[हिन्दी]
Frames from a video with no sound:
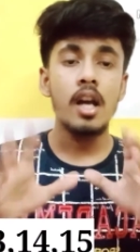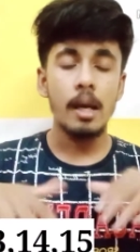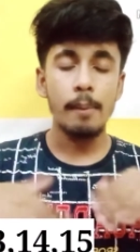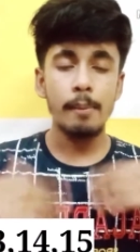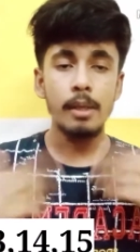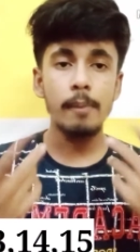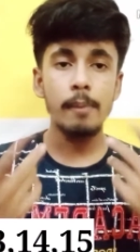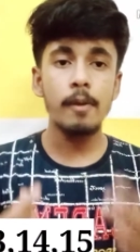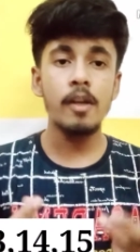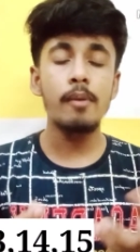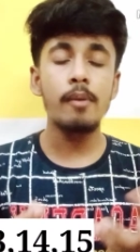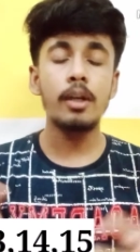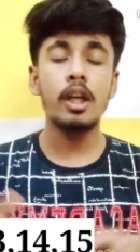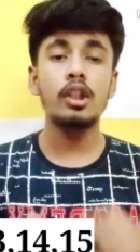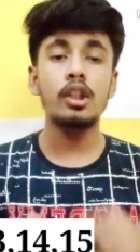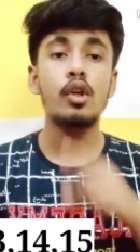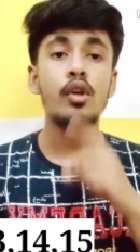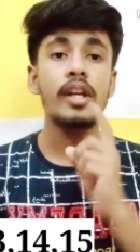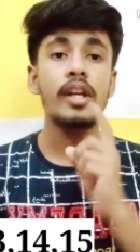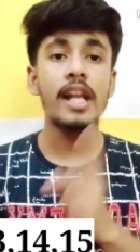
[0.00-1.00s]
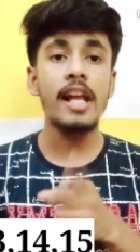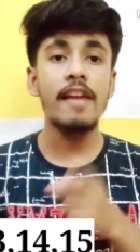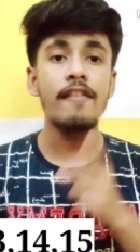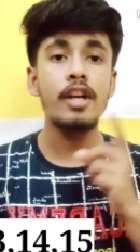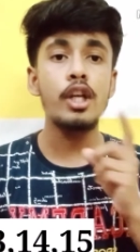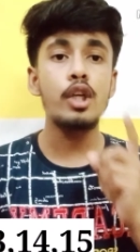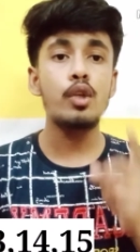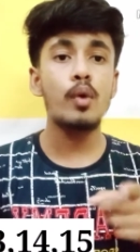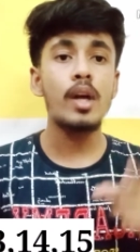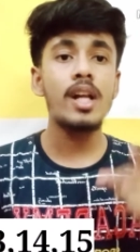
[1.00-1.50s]
मैं रिपीट करता हूँ
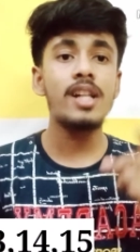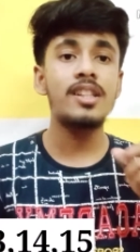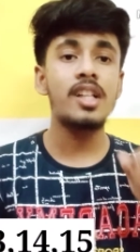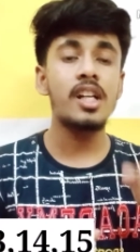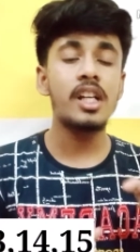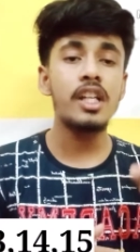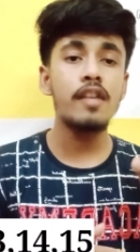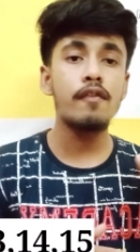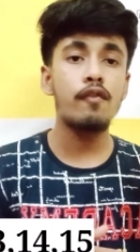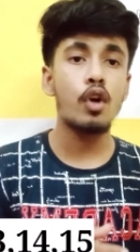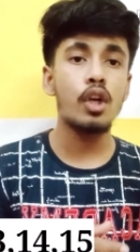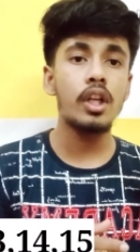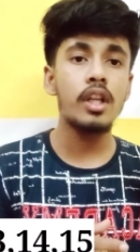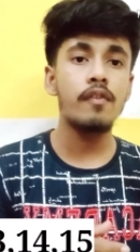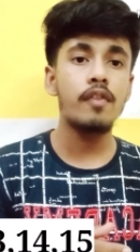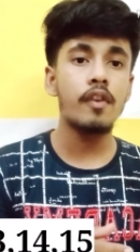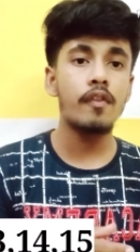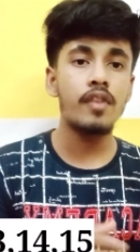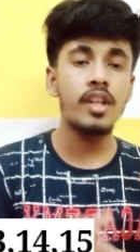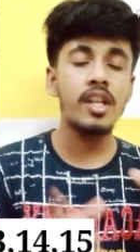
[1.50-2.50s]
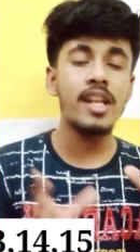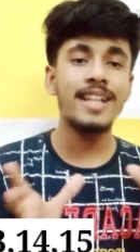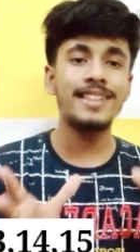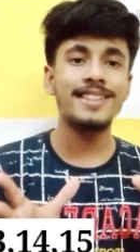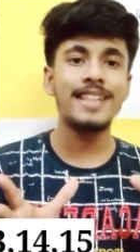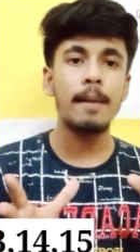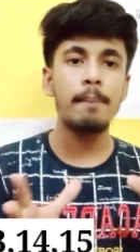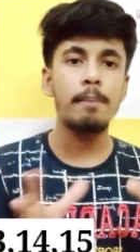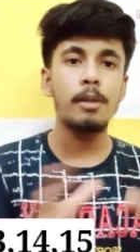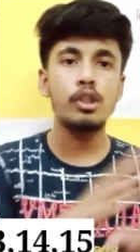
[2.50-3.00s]
11, 12, 13, 14, 15
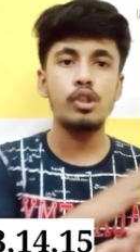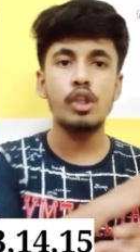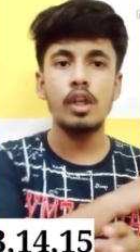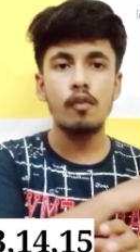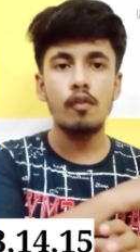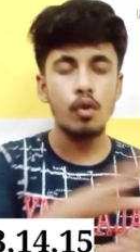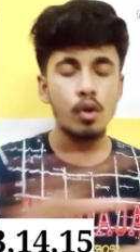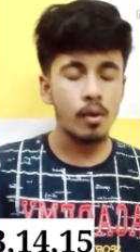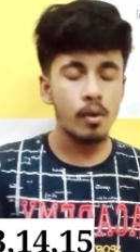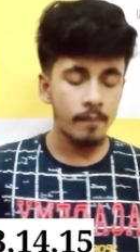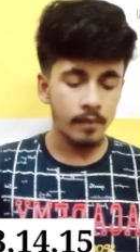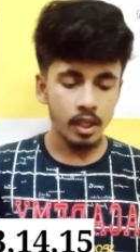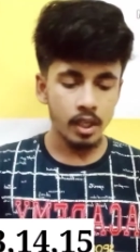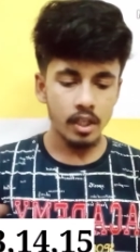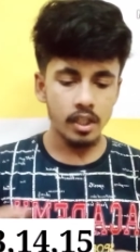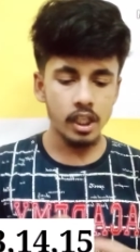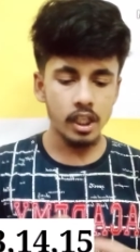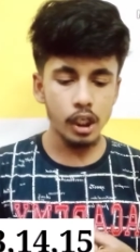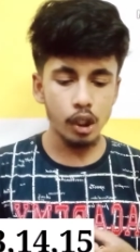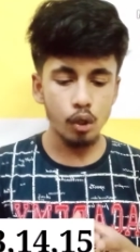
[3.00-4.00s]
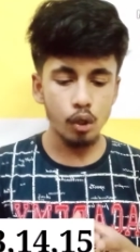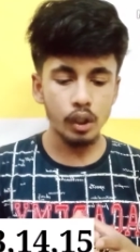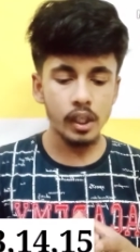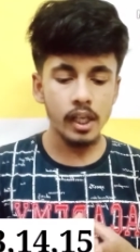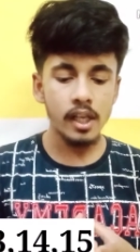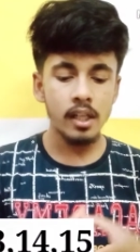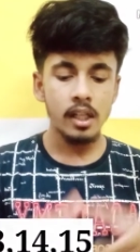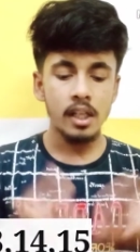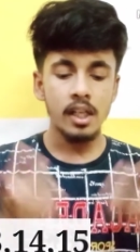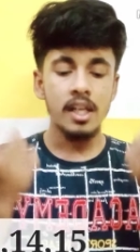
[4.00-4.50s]
एग्जाम्पल जो है वो डिलीट हो
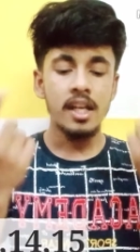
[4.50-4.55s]
गए